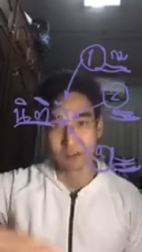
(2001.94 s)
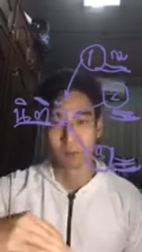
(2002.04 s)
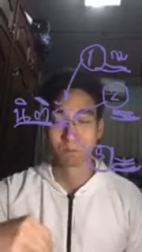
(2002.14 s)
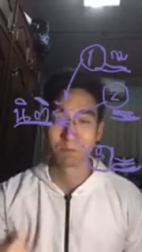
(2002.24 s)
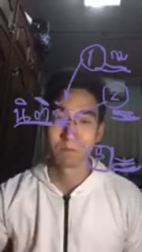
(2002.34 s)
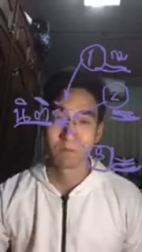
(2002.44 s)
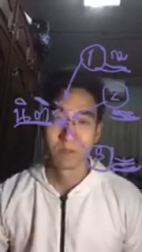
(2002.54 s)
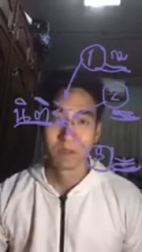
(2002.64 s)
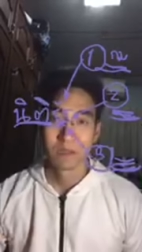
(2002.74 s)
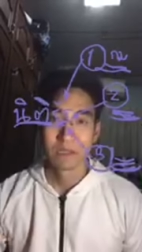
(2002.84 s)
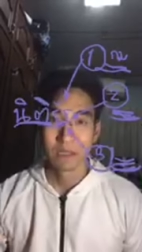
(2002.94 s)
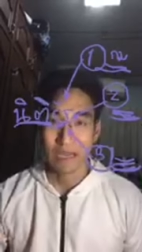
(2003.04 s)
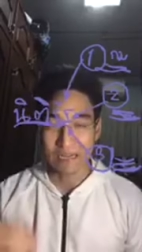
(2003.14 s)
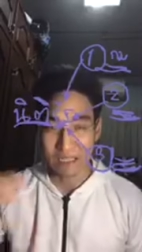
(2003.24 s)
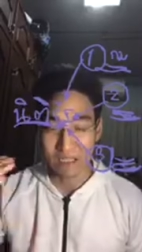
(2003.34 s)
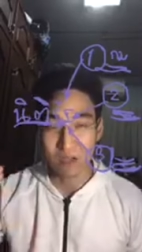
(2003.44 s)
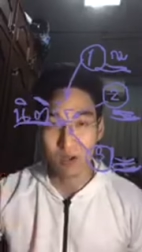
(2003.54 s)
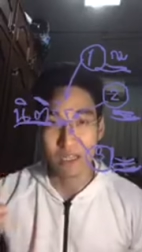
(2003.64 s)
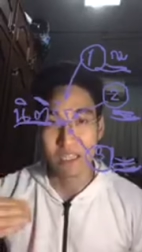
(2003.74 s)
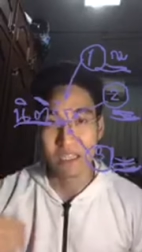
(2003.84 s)
รุป อันนั้นคือก
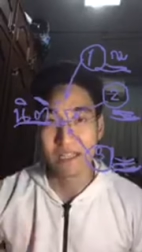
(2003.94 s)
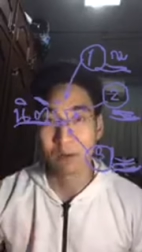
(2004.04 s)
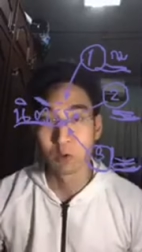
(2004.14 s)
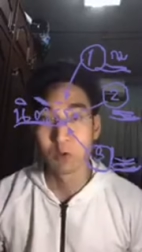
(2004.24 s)
รณีที่เรารู้